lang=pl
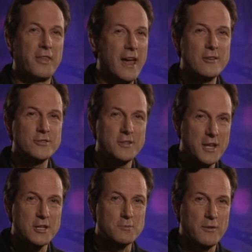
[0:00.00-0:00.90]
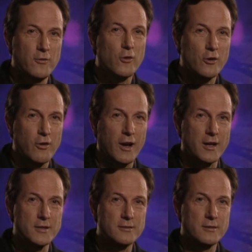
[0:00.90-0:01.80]
Tysiące lat przed
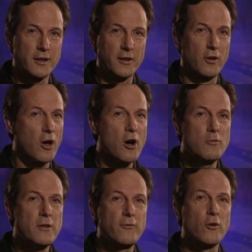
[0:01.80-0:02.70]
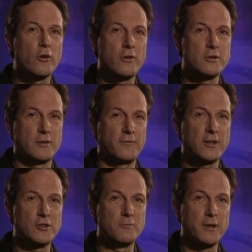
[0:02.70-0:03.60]
Chrystusem i na długo zanim
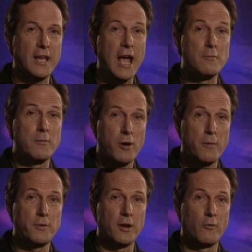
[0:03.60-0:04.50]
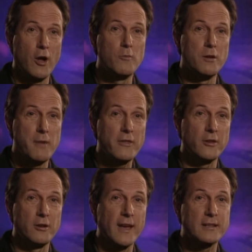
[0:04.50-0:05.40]
krzyżowanie stało się powszechną
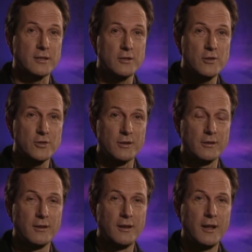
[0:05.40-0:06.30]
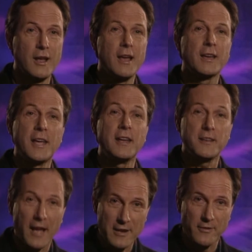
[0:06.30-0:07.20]
metodą egzekucyjną Rzymian,
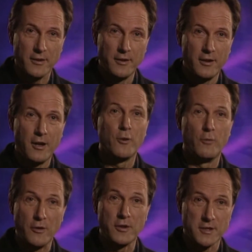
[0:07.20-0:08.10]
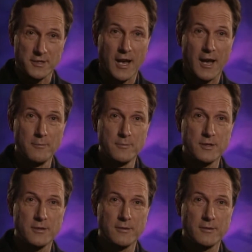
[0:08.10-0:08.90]
król Dawid pisał w psalmach.